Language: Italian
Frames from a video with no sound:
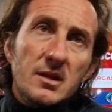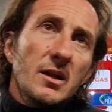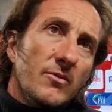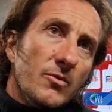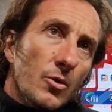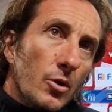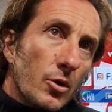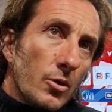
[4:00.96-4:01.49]
di
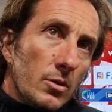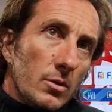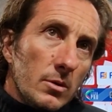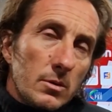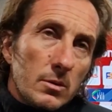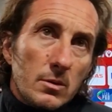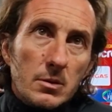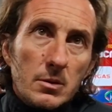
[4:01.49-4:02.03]

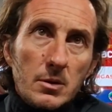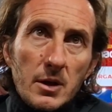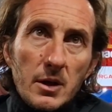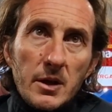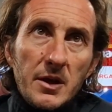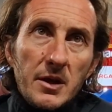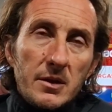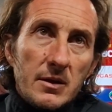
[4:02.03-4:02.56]
lavoro
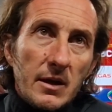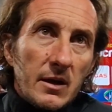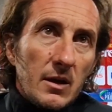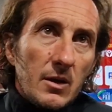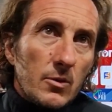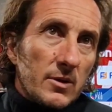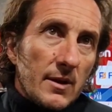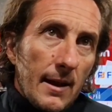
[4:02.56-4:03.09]
e
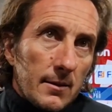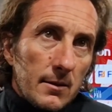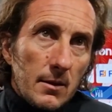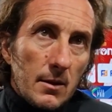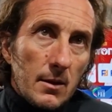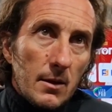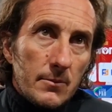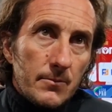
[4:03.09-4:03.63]

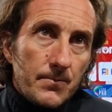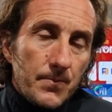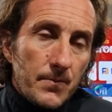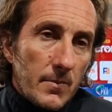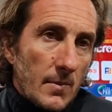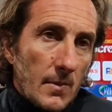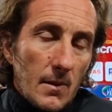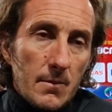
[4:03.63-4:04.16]
tecnico-tattica
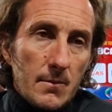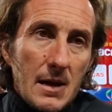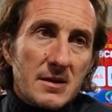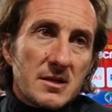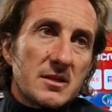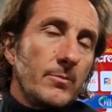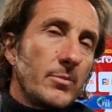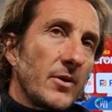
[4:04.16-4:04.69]

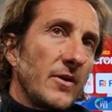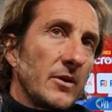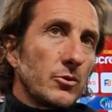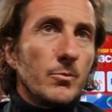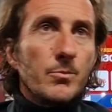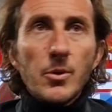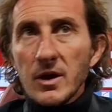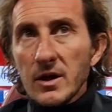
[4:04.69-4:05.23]
hanno sempre
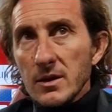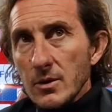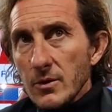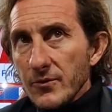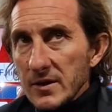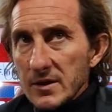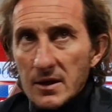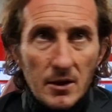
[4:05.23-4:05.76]
fatto un
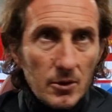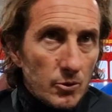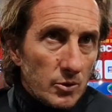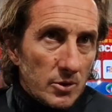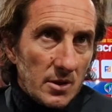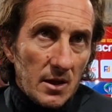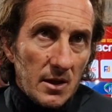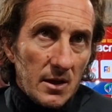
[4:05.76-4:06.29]
pochettino fatica
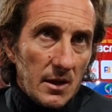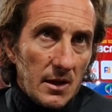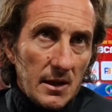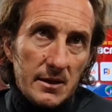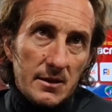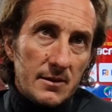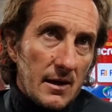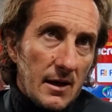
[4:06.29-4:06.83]
tutti a,
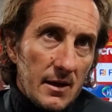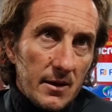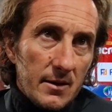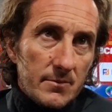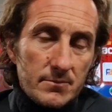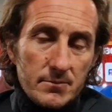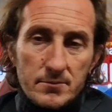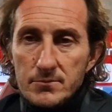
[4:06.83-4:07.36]
a,
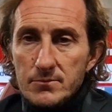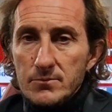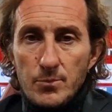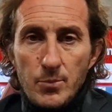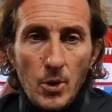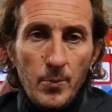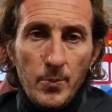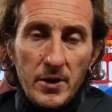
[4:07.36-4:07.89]
entrare,
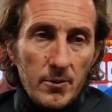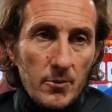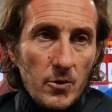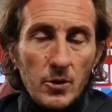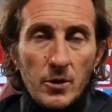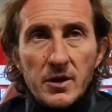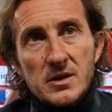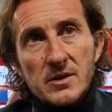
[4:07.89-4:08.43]
un po' per
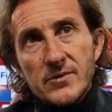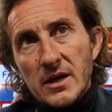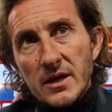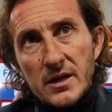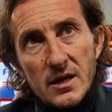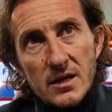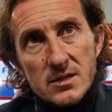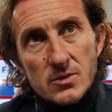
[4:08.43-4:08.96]
quello che gli viene
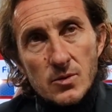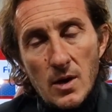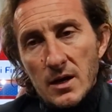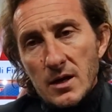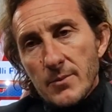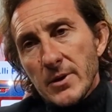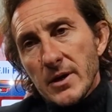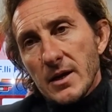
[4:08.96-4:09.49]
chiesto,
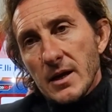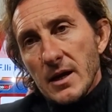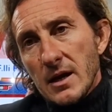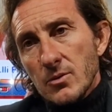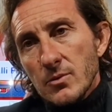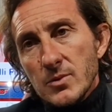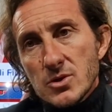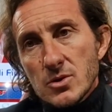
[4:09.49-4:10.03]
anche perché
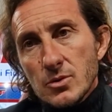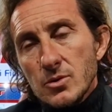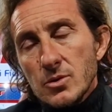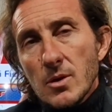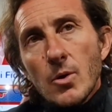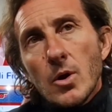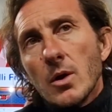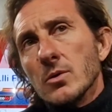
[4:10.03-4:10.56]
hanno bisogno di
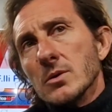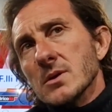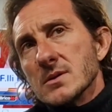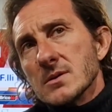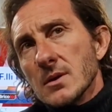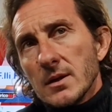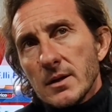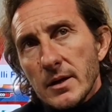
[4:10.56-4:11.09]
una buona
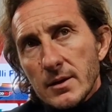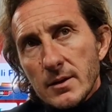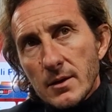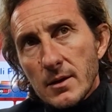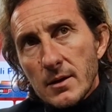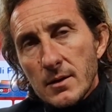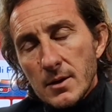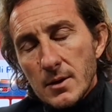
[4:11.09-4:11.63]
condizione
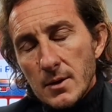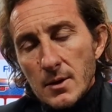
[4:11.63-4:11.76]
atletica.